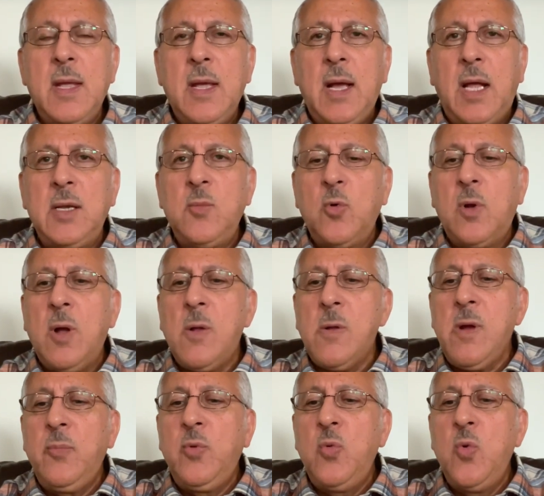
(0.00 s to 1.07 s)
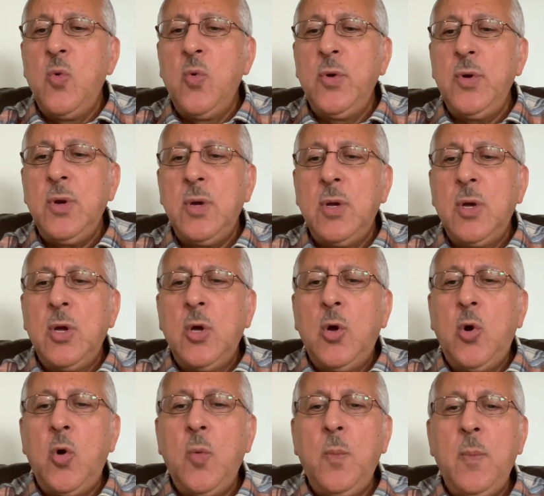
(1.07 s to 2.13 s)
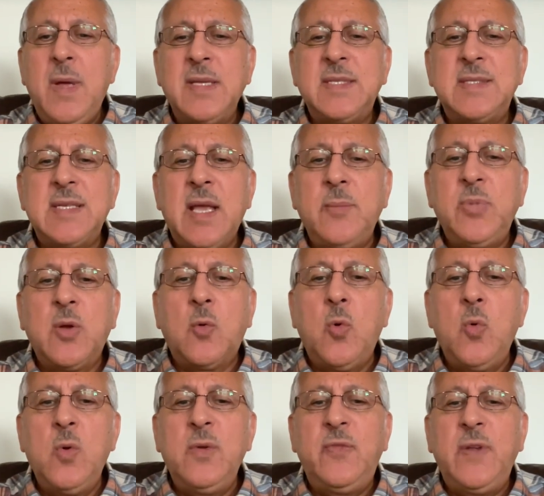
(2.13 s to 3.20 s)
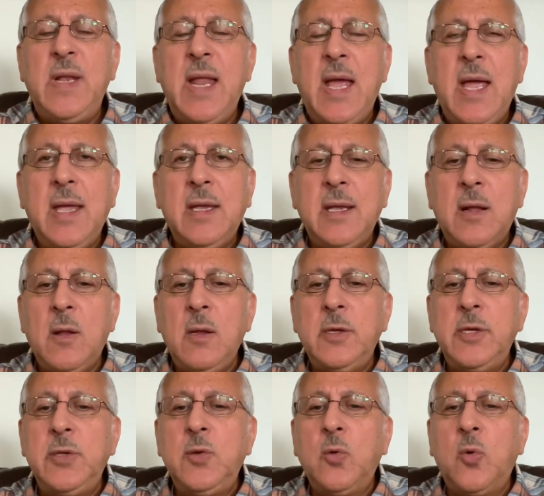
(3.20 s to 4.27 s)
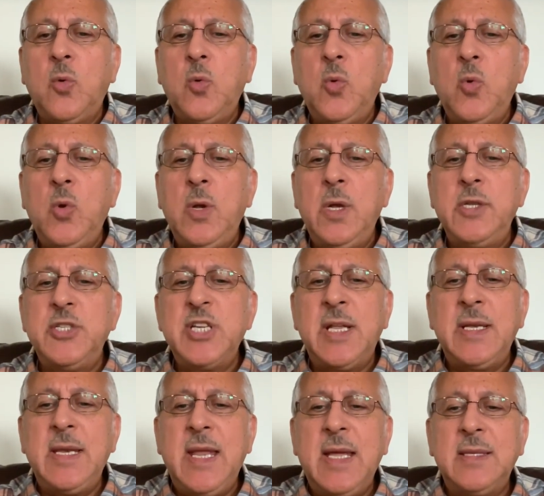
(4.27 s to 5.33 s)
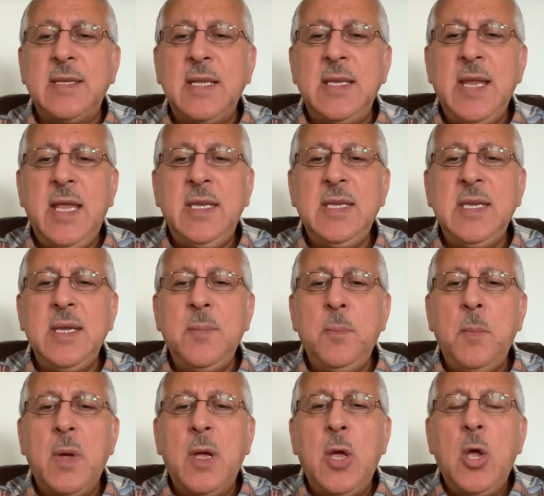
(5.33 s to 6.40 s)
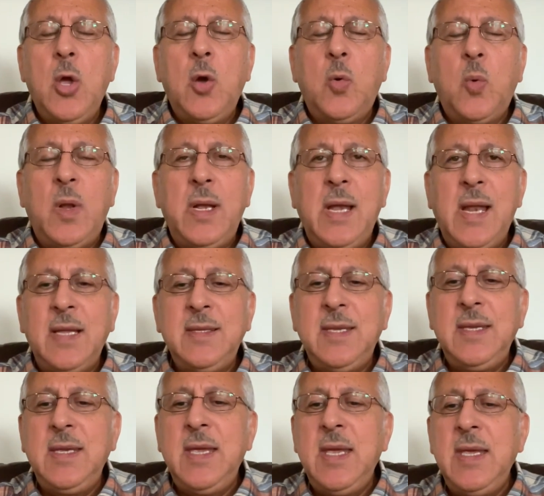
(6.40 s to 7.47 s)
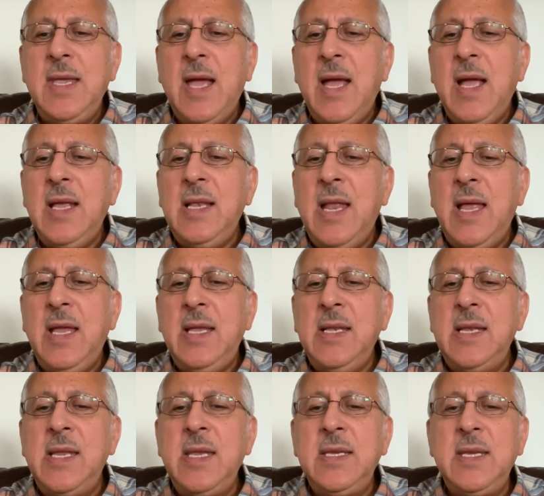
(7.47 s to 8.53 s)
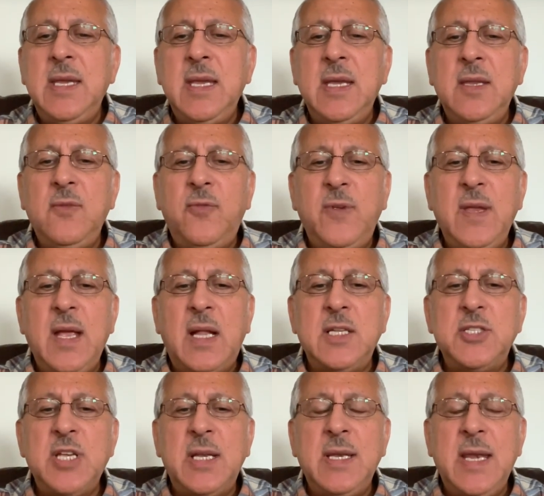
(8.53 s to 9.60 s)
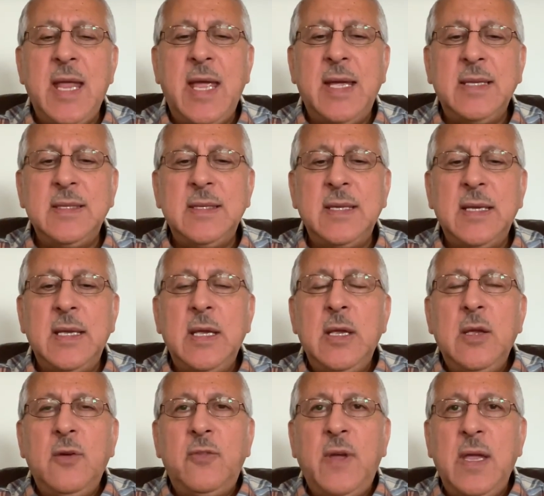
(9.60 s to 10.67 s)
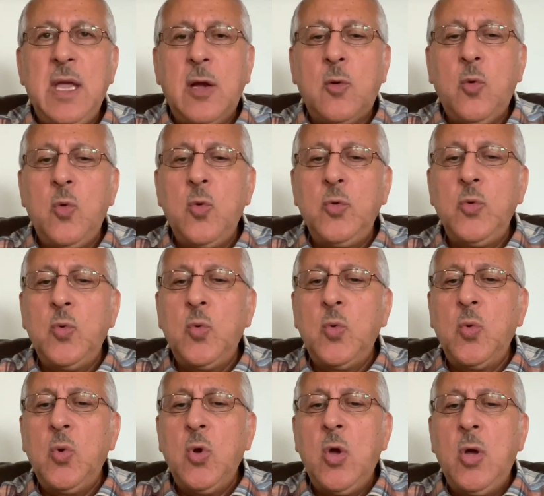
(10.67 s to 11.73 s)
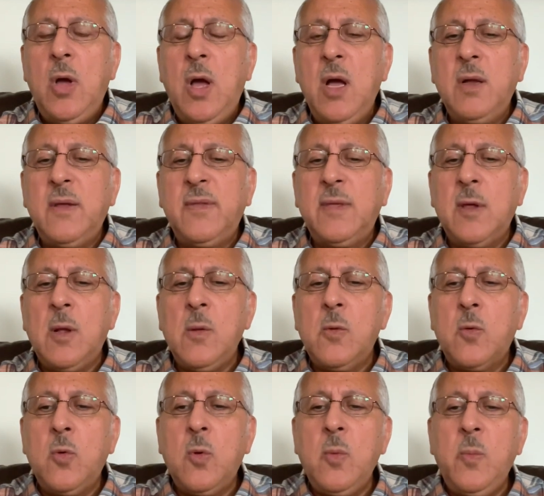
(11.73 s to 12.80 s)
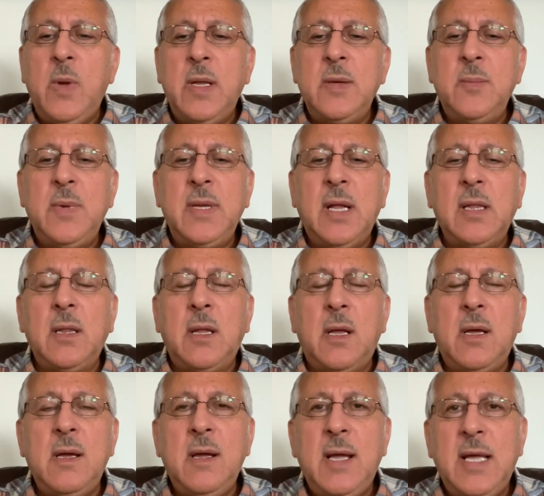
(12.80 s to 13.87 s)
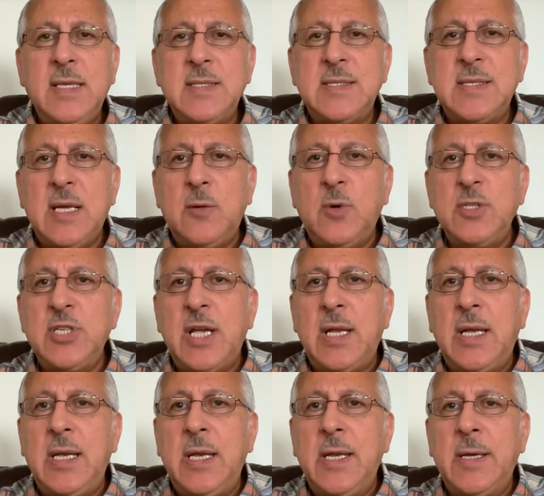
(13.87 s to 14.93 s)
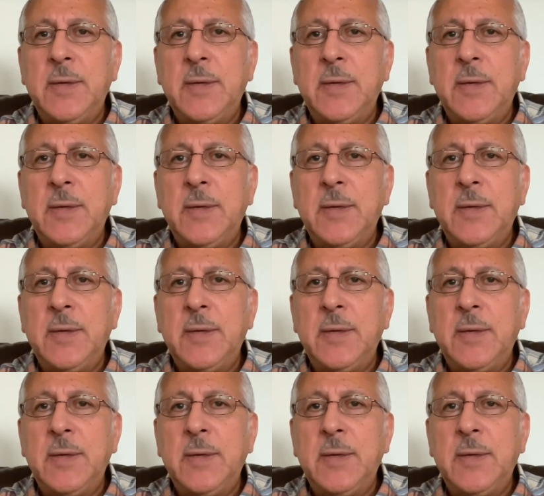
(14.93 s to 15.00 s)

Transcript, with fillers: المقربون هم السابقون في الآخرة لدخول جنات النعيم والتي هي أعلى عليين في الجنات فيكونوا أكثر قربا من الله عز وجل.